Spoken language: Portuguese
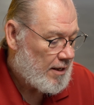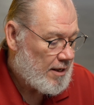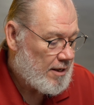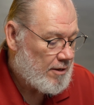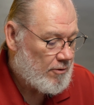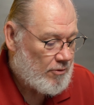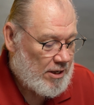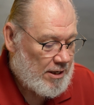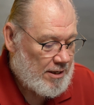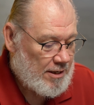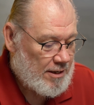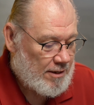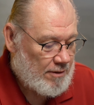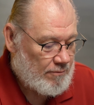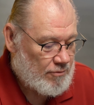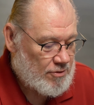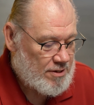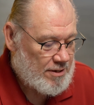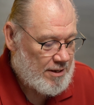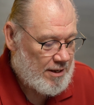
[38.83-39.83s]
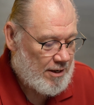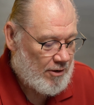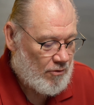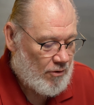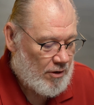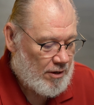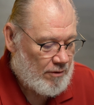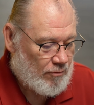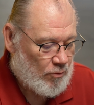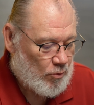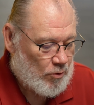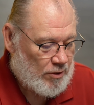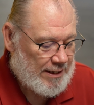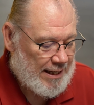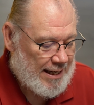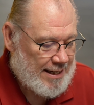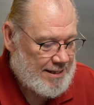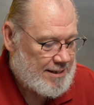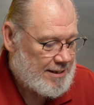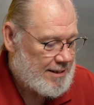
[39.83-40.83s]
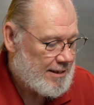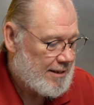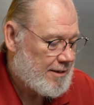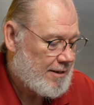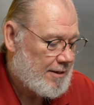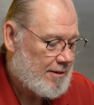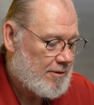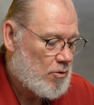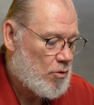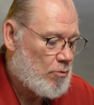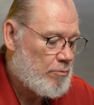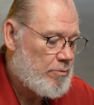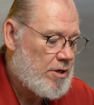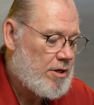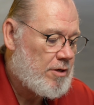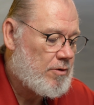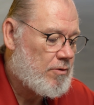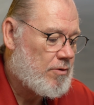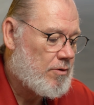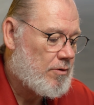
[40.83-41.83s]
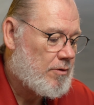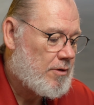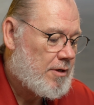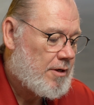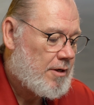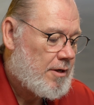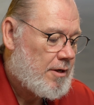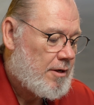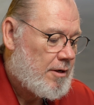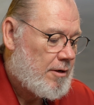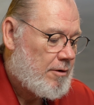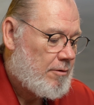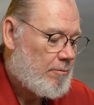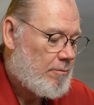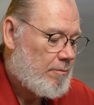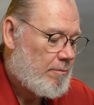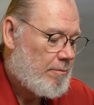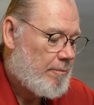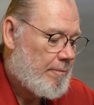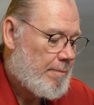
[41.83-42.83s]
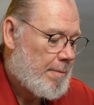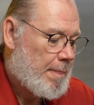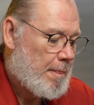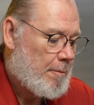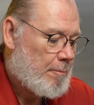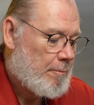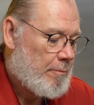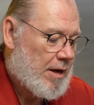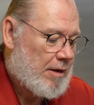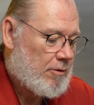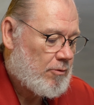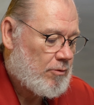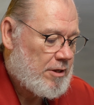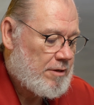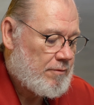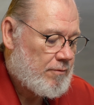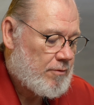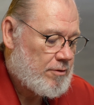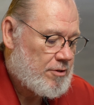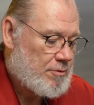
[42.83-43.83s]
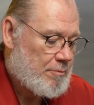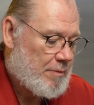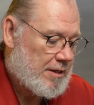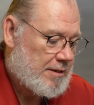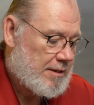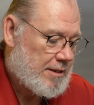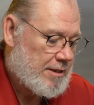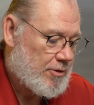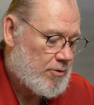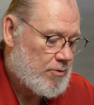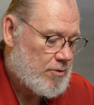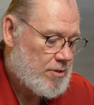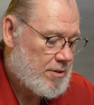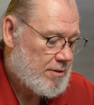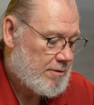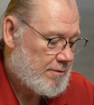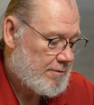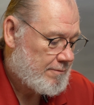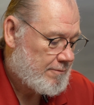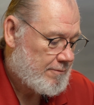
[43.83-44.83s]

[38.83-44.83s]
E eu queria que você agora voltasse comigo para o livro de Mateus.